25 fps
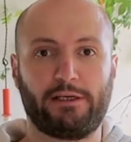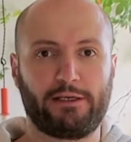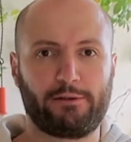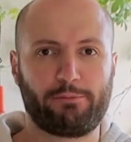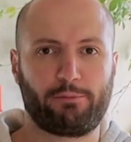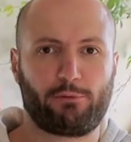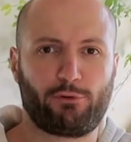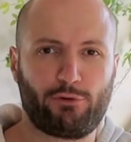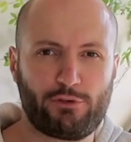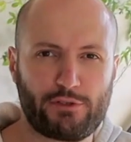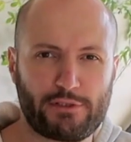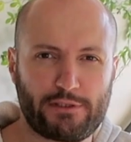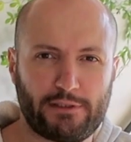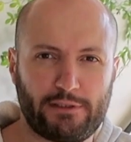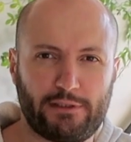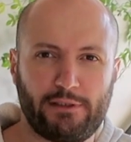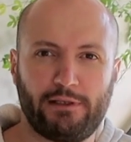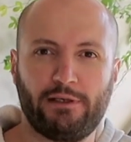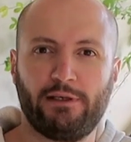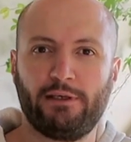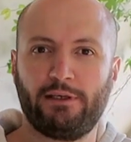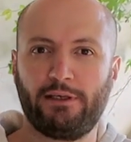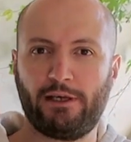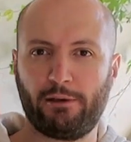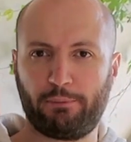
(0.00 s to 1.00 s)
Так просто?
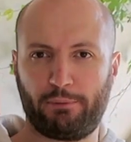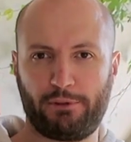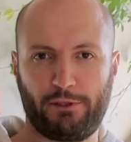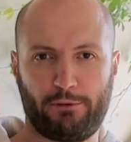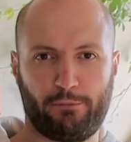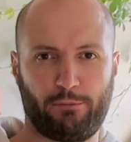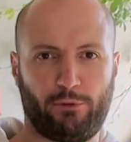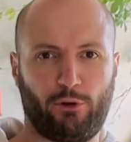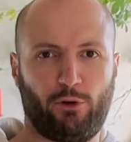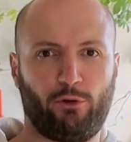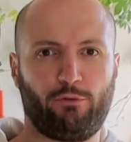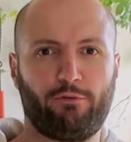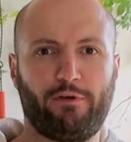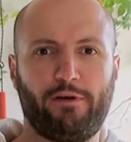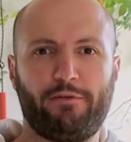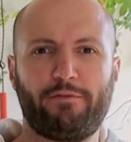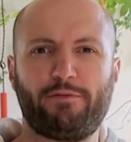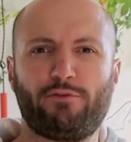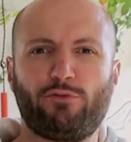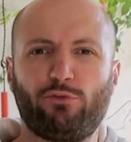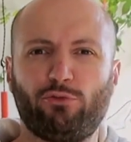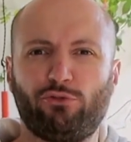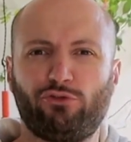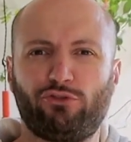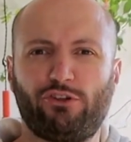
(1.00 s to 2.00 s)
Я понимаю, вам
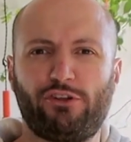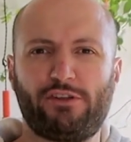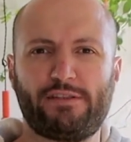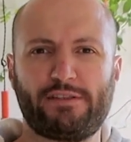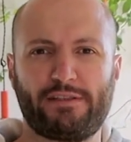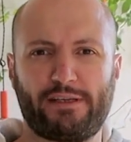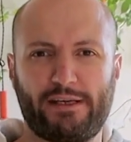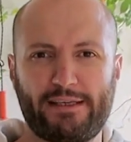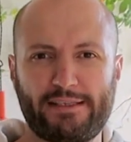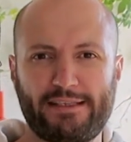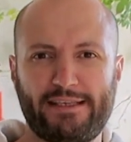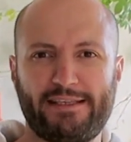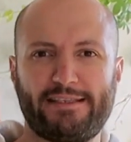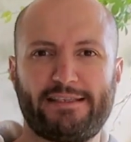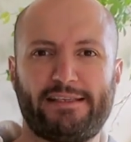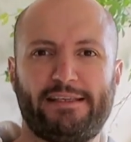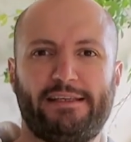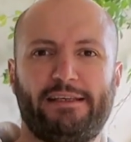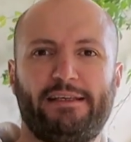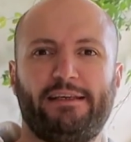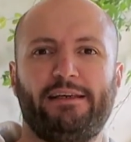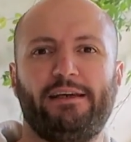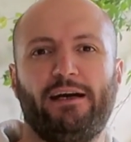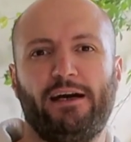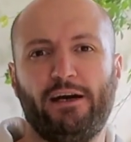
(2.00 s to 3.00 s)
всю жизнь
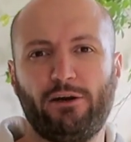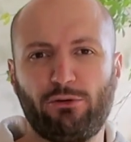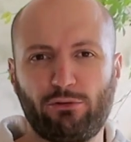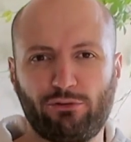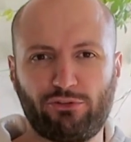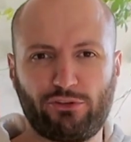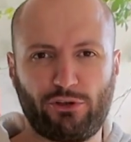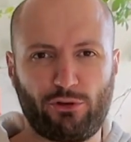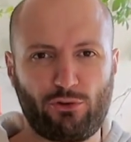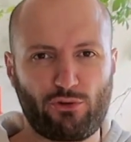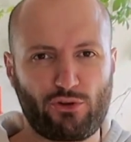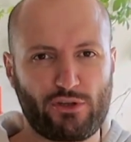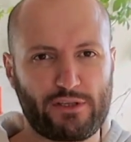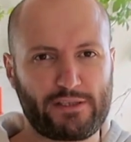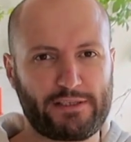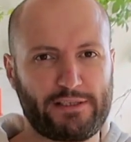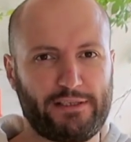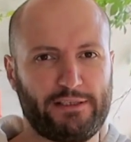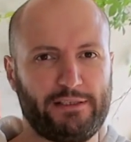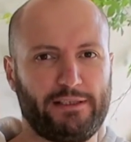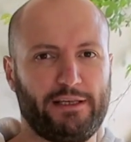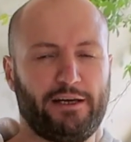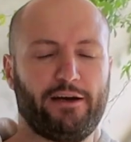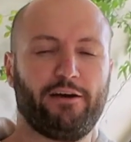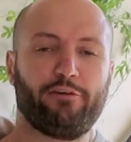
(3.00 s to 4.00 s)
родители, окружающая
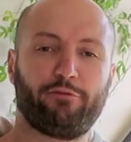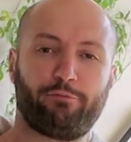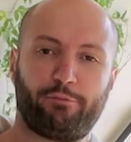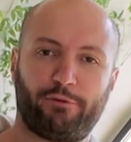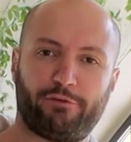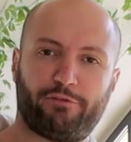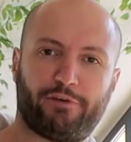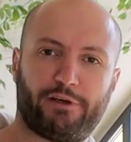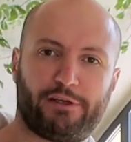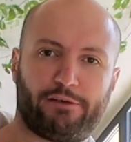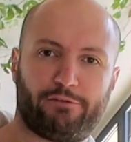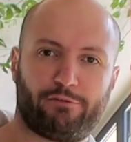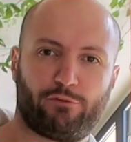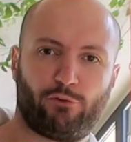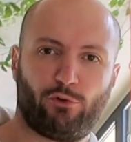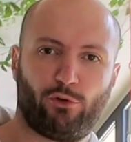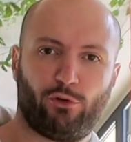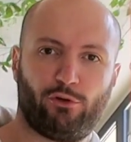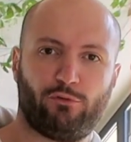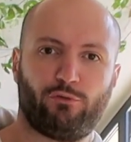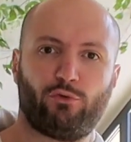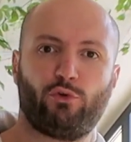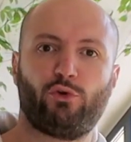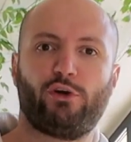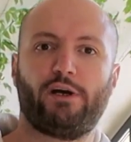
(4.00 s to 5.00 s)
среда вбивали в
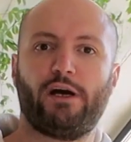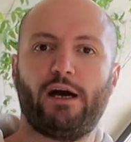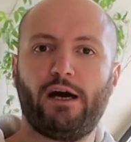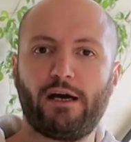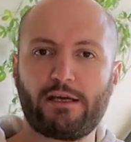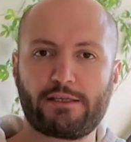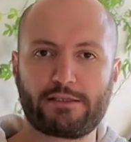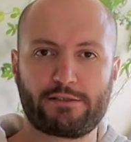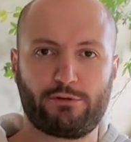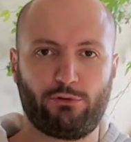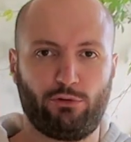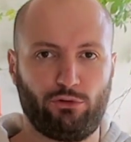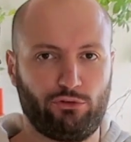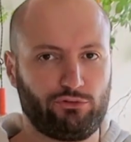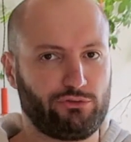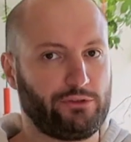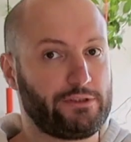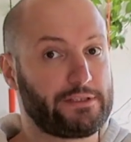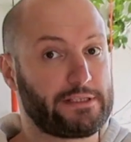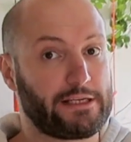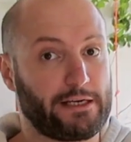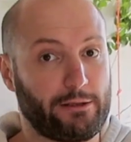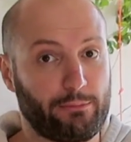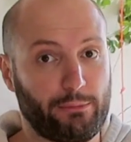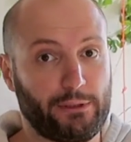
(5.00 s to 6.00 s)
голову, как сложно
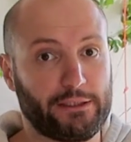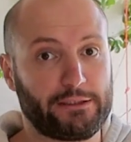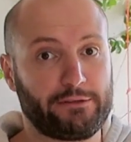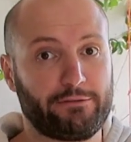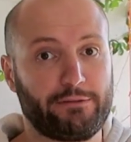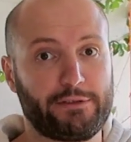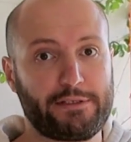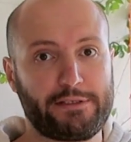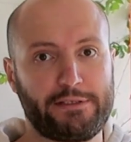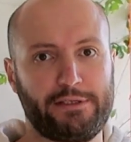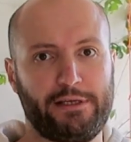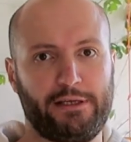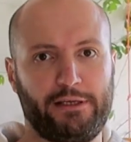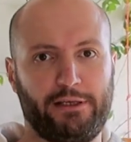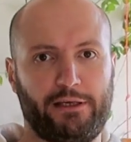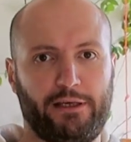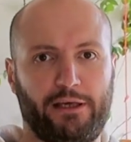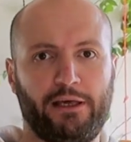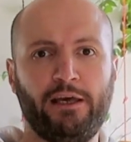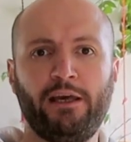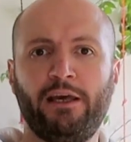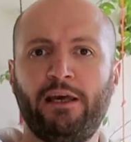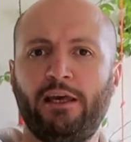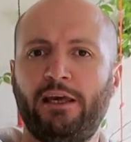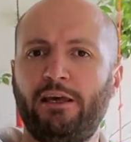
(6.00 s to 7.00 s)
зарабатывать деньги.
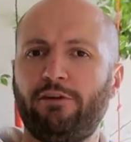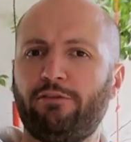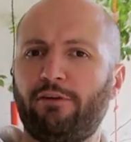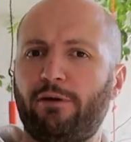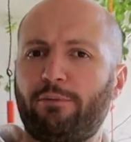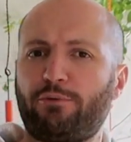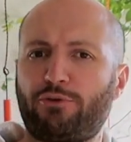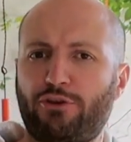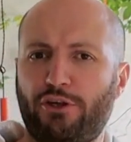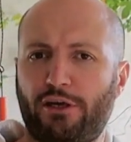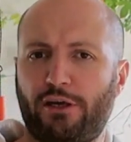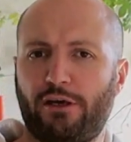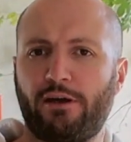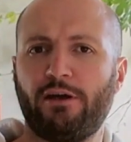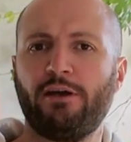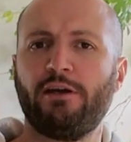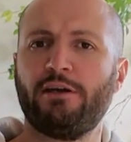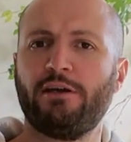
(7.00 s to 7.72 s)
И вообще,